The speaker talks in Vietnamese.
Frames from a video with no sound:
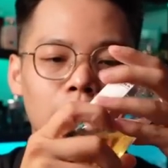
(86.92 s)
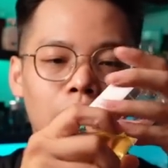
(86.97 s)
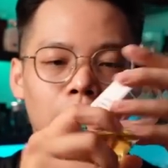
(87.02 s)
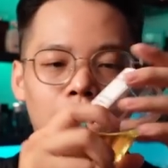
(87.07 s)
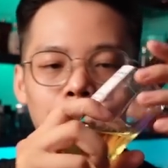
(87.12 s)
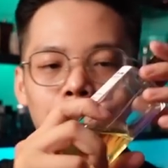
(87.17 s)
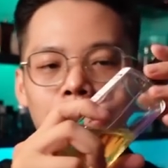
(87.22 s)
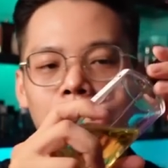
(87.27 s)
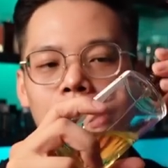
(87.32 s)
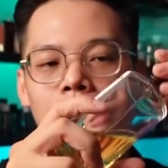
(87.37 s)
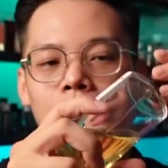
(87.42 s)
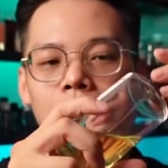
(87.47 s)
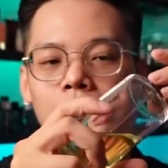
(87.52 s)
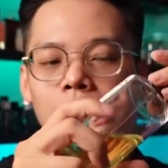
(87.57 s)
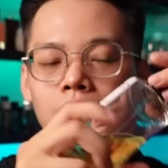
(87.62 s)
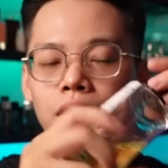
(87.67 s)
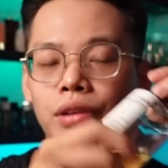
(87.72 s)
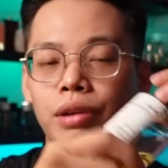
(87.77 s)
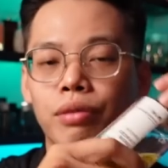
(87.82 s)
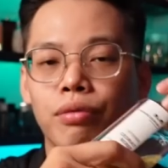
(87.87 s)
em này
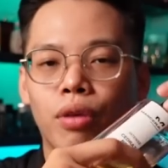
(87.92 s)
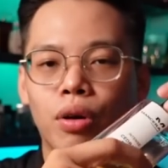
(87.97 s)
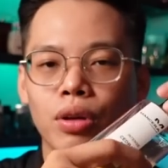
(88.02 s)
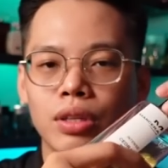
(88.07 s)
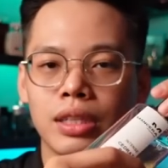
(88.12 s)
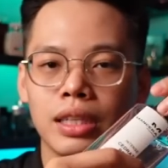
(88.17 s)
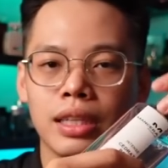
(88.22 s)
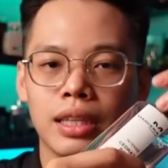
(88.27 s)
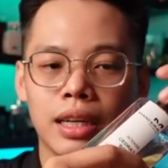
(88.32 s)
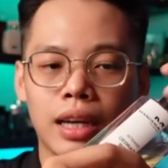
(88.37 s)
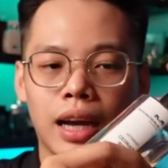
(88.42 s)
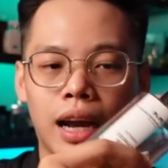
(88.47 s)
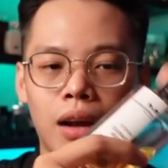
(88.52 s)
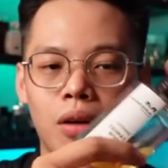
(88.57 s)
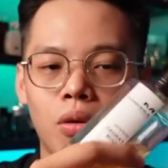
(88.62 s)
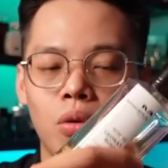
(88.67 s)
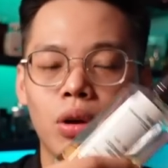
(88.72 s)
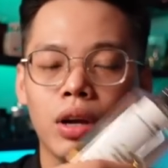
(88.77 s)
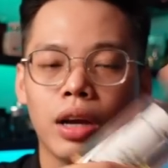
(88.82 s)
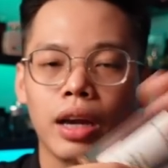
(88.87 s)
thì cái phần vòi xịt khá
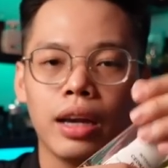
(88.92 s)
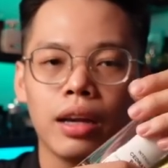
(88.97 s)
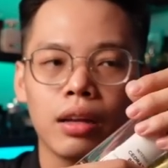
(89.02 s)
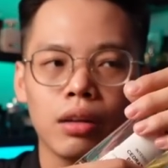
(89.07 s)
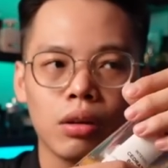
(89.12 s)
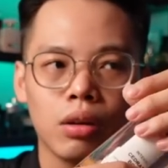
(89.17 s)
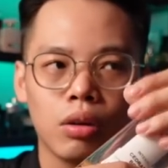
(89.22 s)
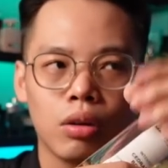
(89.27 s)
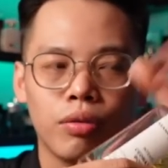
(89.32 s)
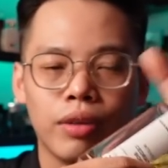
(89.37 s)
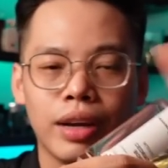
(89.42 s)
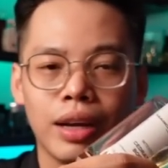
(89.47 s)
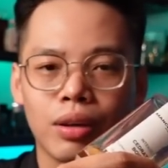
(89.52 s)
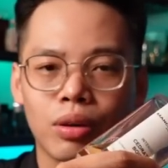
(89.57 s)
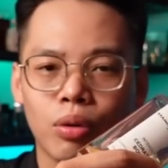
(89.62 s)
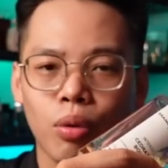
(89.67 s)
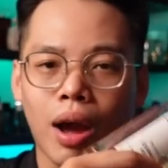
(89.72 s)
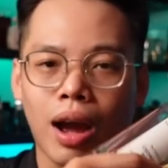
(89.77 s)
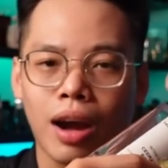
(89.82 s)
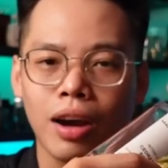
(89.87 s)
là ok và có vẻ
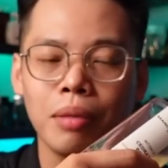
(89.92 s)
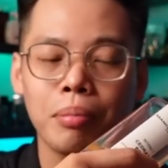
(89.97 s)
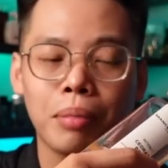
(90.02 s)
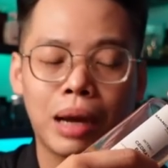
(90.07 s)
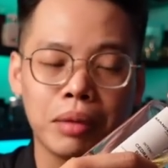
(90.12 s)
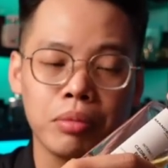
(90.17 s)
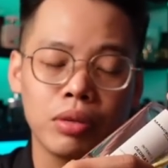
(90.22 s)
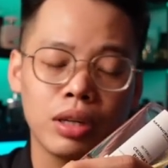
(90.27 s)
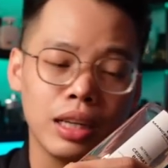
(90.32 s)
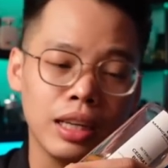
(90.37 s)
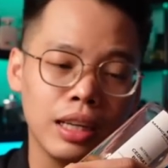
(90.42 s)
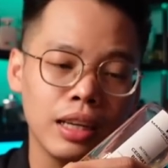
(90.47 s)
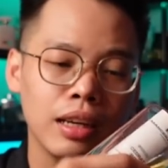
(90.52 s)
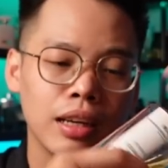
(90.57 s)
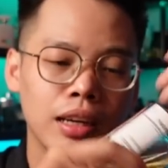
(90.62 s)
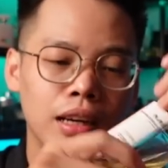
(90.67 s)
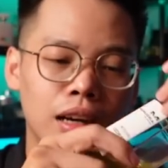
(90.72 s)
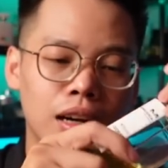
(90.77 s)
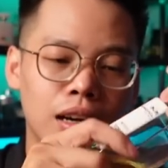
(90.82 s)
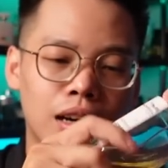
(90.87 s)
tỏa hơi mạnh một tí
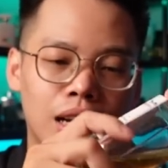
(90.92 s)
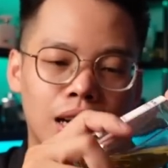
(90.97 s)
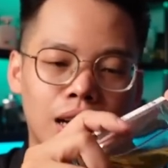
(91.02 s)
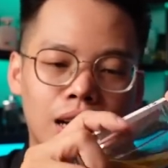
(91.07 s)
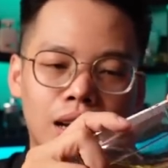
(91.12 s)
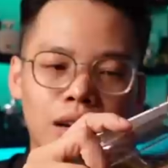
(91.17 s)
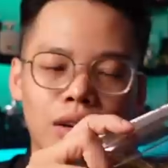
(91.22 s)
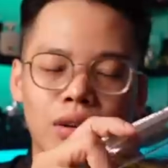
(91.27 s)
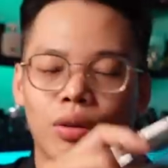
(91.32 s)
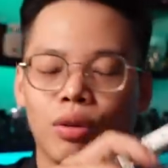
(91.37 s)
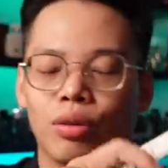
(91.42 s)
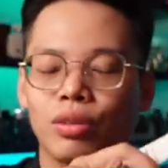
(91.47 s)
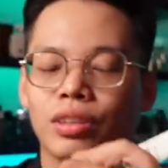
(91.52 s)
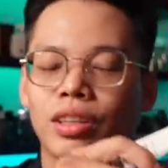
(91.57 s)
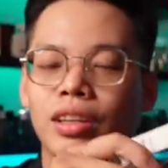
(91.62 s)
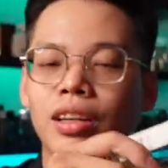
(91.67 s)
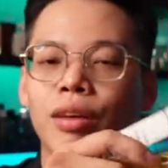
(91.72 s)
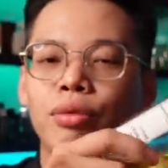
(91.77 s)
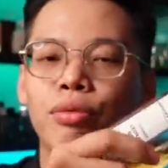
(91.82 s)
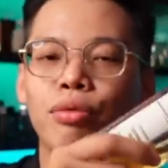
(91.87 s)
à, nó
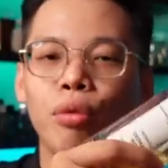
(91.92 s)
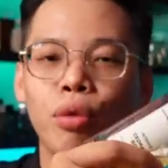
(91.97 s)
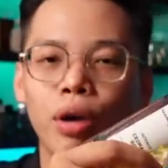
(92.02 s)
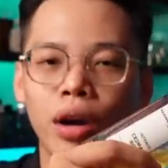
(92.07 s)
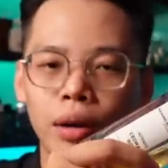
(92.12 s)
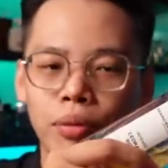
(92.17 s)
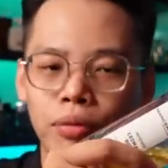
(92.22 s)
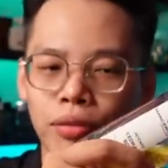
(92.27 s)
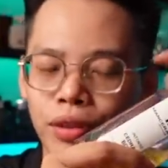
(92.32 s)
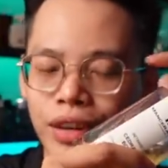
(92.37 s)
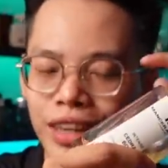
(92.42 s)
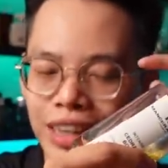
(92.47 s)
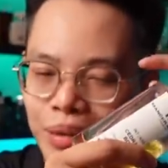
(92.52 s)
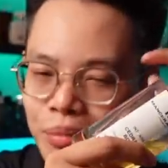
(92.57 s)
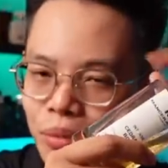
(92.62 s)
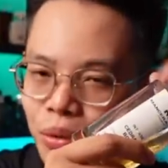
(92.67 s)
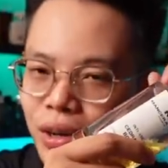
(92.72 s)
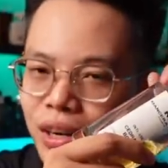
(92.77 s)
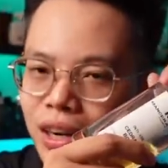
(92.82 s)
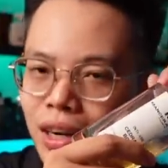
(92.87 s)
rất là phù hợp với cái
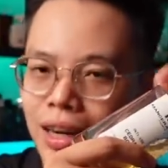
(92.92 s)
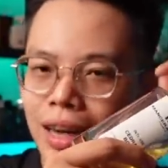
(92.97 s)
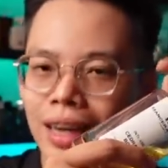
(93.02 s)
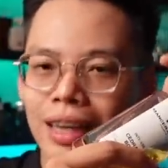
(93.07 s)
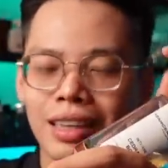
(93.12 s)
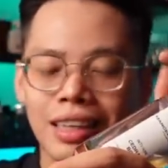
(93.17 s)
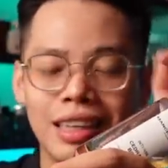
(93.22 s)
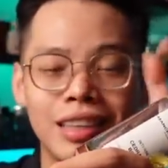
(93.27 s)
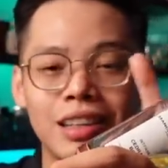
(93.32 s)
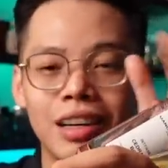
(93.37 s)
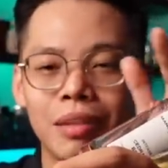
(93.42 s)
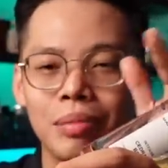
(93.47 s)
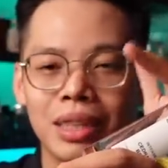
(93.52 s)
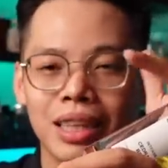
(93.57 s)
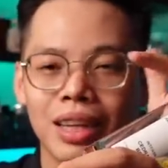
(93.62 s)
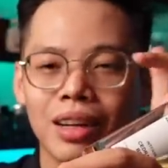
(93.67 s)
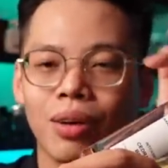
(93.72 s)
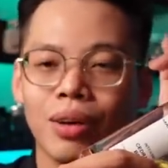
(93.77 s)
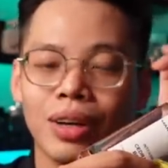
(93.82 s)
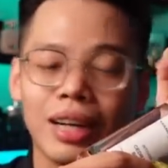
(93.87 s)
mùi hương này tí nữa mình
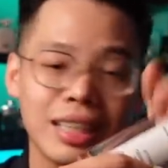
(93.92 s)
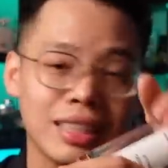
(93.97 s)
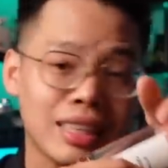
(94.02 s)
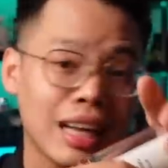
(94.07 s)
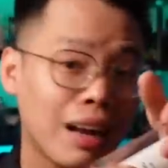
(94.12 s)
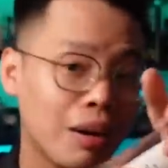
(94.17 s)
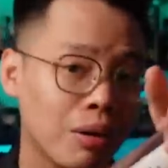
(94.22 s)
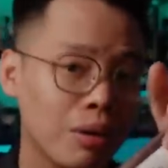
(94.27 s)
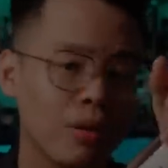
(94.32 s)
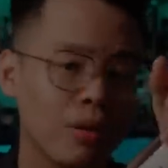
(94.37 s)
sẽ nói tại sao